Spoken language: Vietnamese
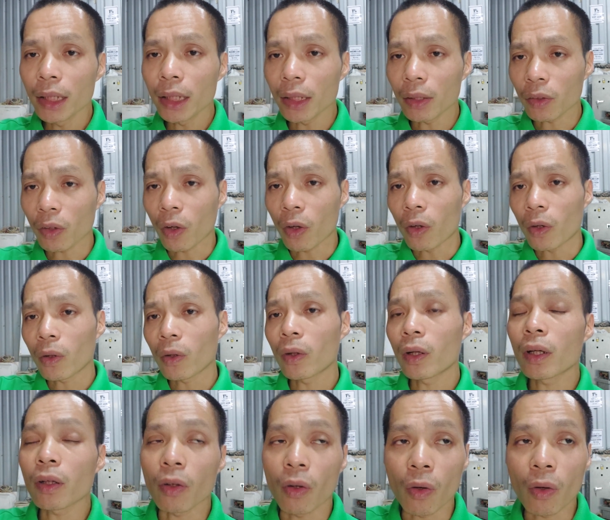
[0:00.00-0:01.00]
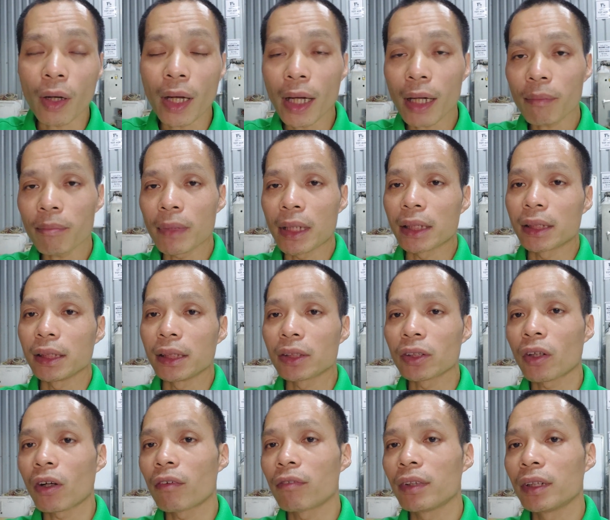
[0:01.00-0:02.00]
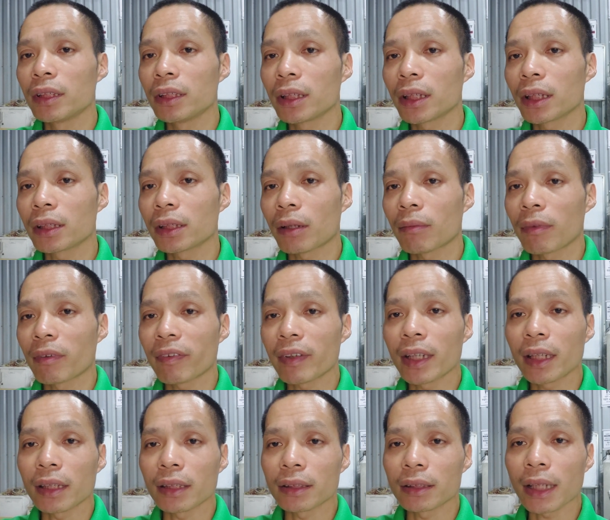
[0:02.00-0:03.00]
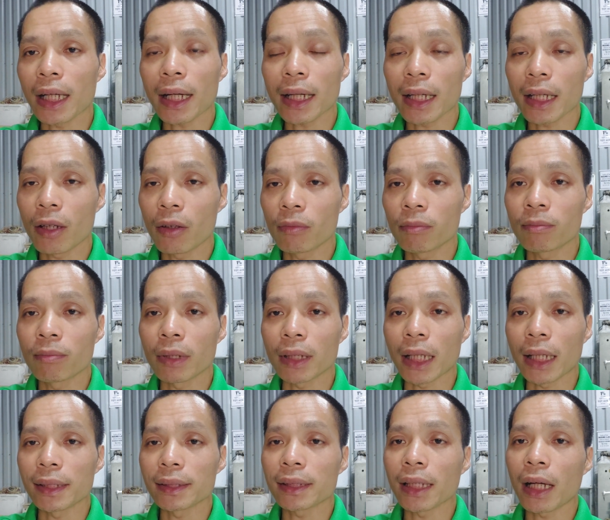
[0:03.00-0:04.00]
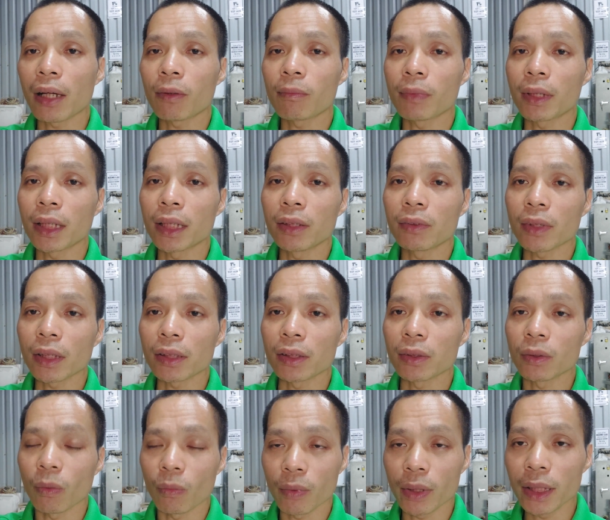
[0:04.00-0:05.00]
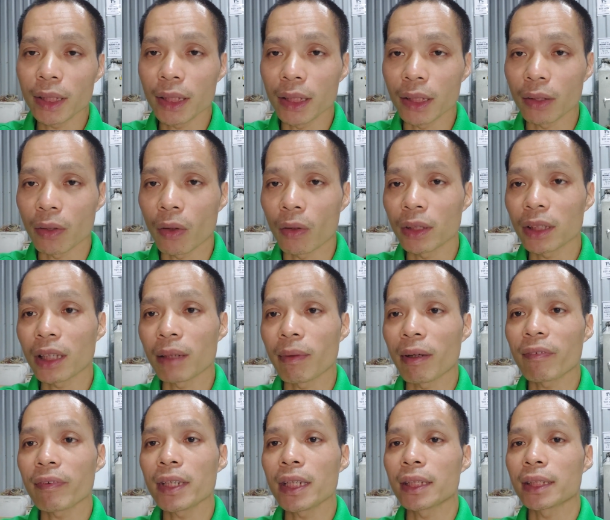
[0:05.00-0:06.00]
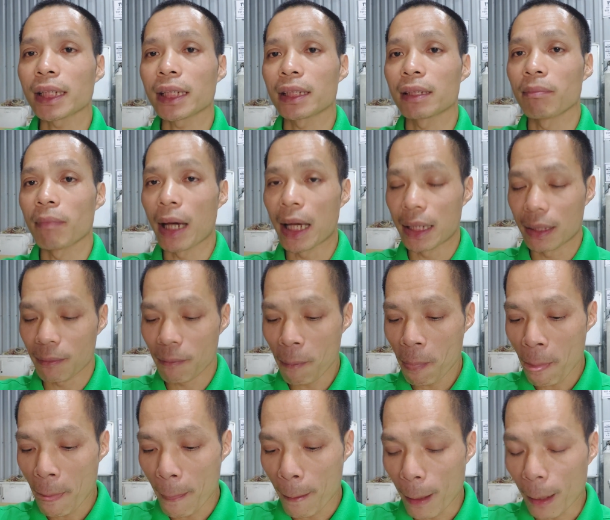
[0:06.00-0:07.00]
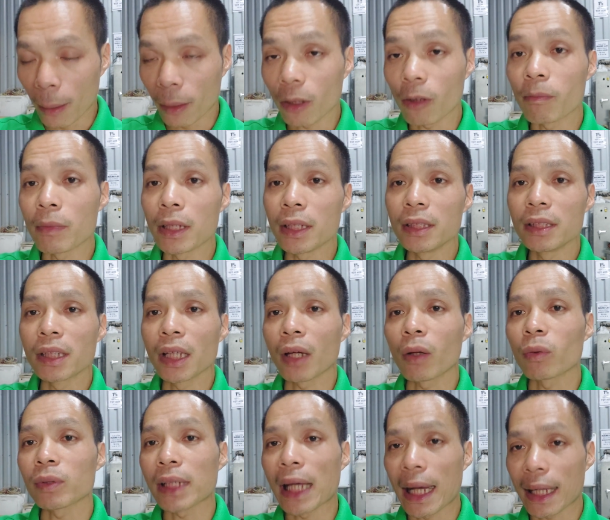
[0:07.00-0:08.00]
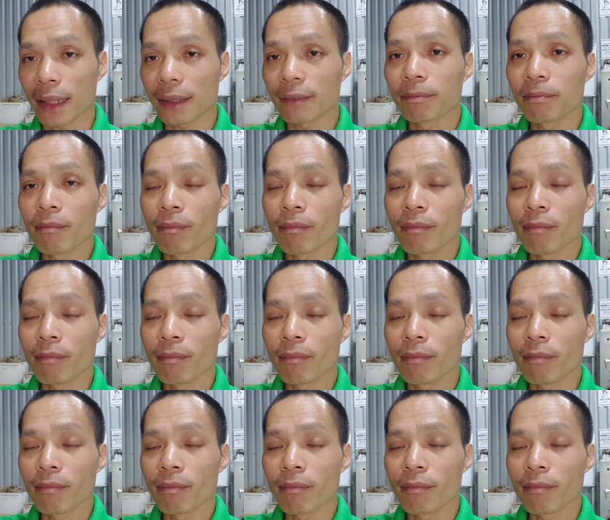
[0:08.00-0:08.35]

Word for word: thì nó có khác biệt gì so với những cái dòng máy phát điện khác hay không và tại sao mà khi chúng ta sử dụng ấy thì có những cái máy phát điện chạy thì bền à, nó không bị hư cái cục sạc